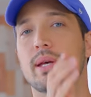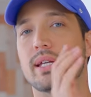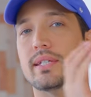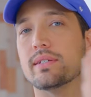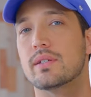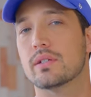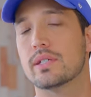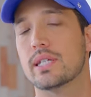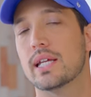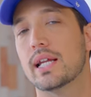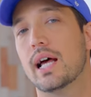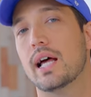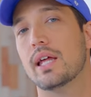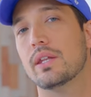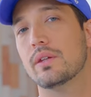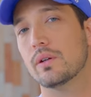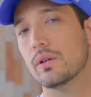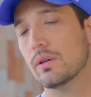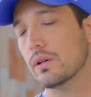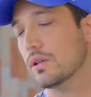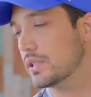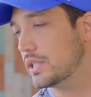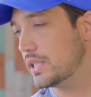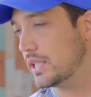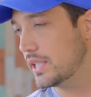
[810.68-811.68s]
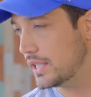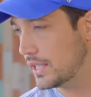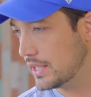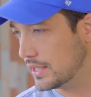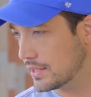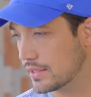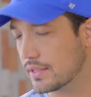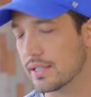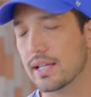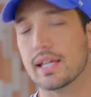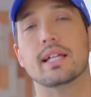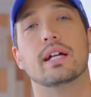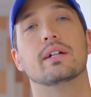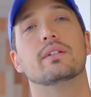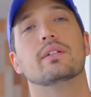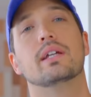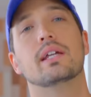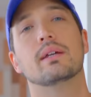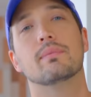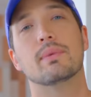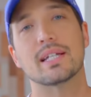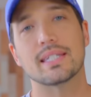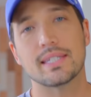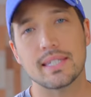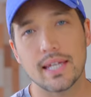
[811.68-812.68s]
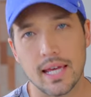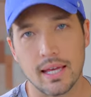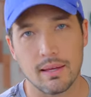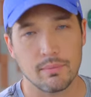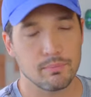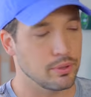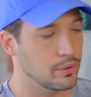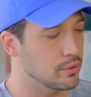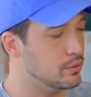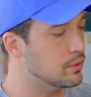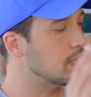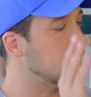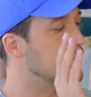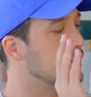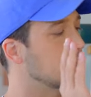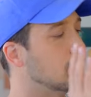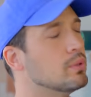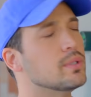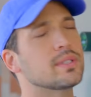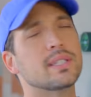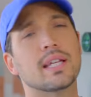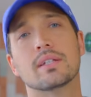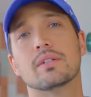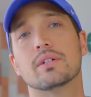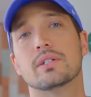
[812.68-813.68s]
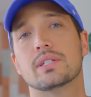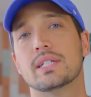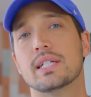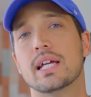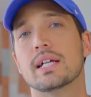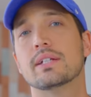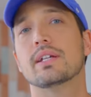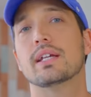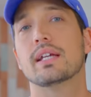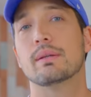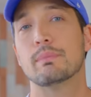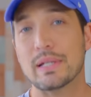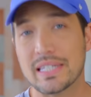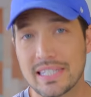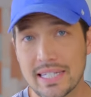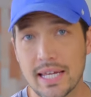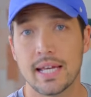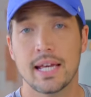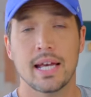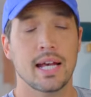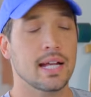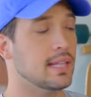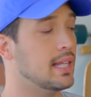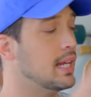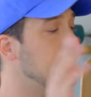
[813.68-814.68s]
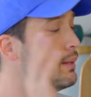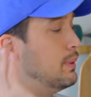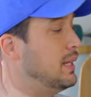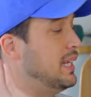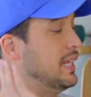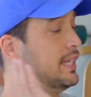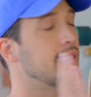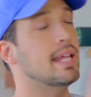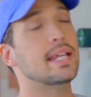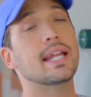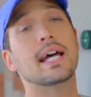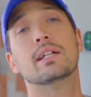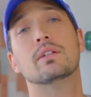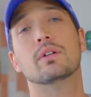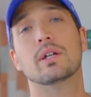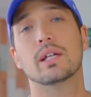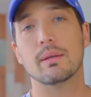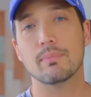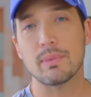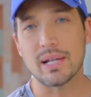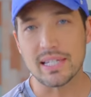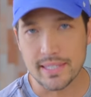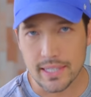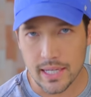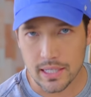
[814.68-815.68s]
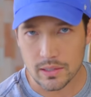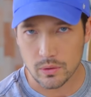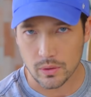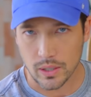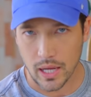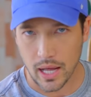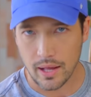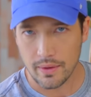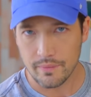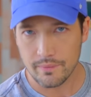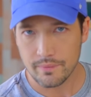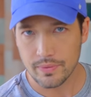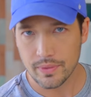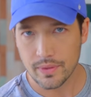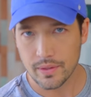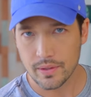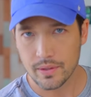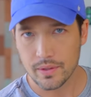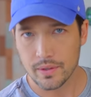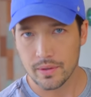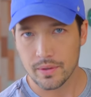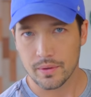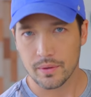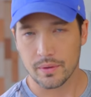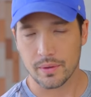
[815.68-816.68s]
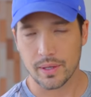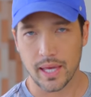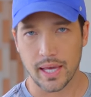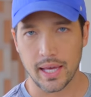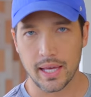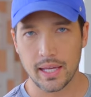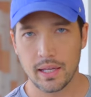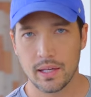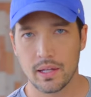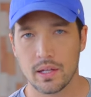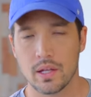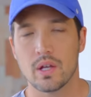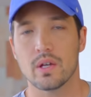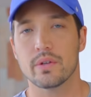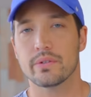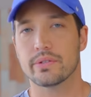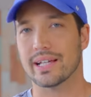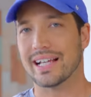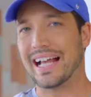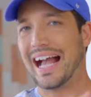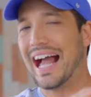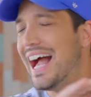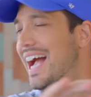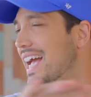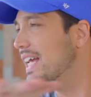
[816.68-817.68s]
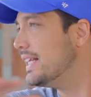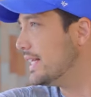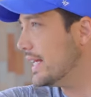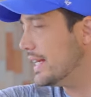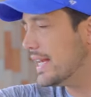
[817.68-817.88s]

ベストセラーの シーディー 作らないといけません、武道館でコンサートしないといけません、テレビに出ないといけませんとか、OK？ そして書い